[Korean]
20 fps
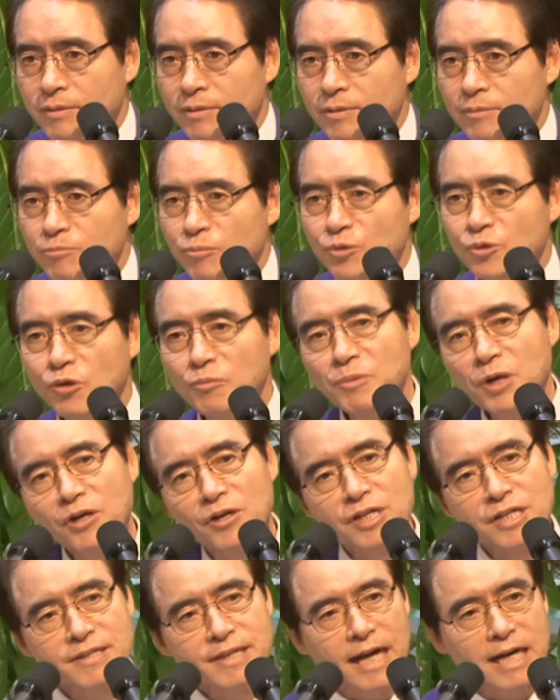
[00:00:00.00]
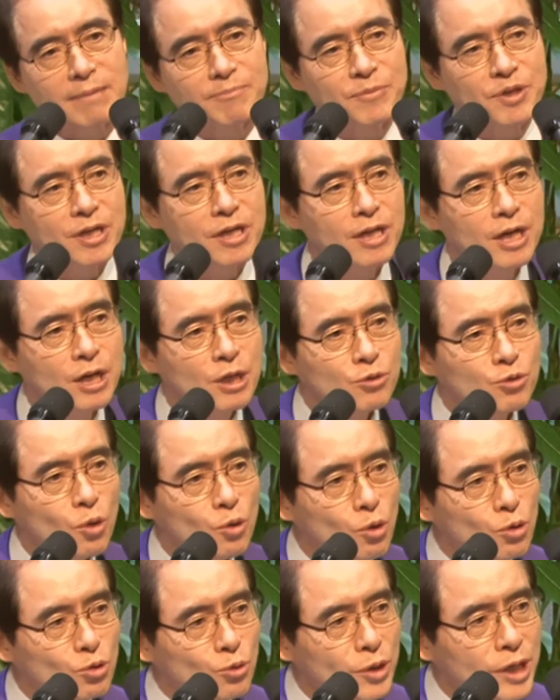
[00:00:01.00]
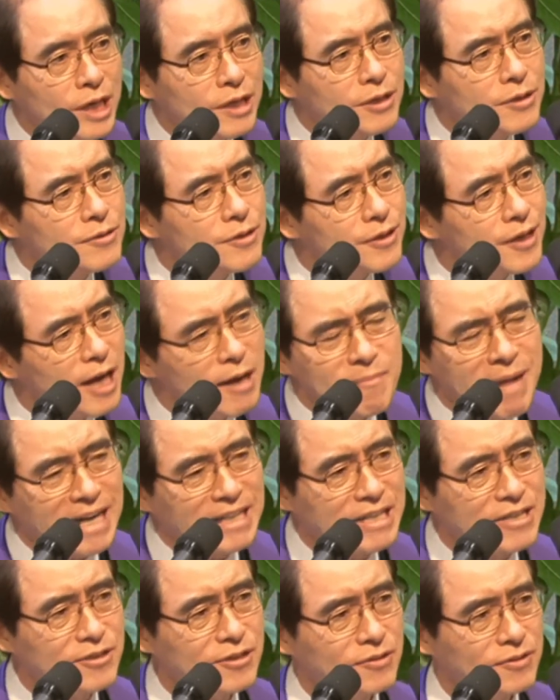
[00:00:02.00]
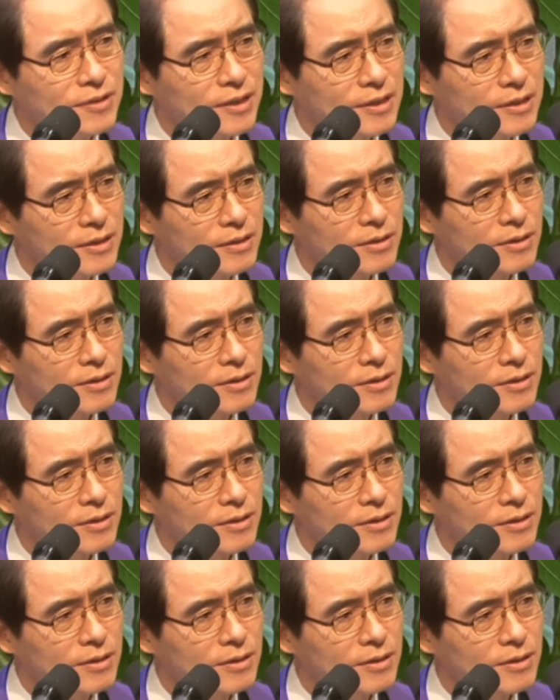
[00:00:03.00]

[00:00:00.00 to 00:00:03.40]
문둥병 걸린 사람들이 소록도에 그렇게 많이 있었어요.